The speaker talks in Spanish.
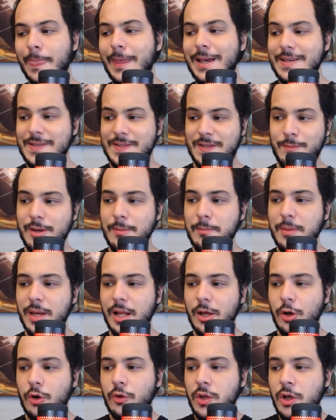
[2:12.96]
Si bien
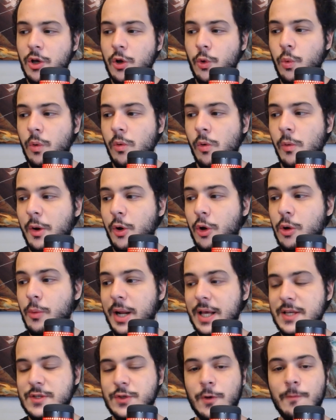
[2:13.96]
vienen con disco nuevo bajo el
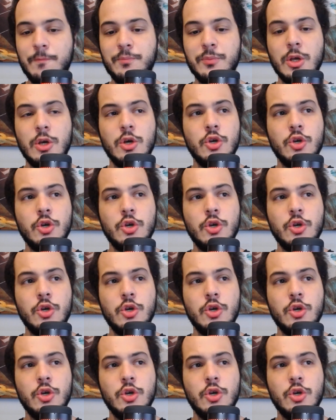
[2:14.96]
brazo,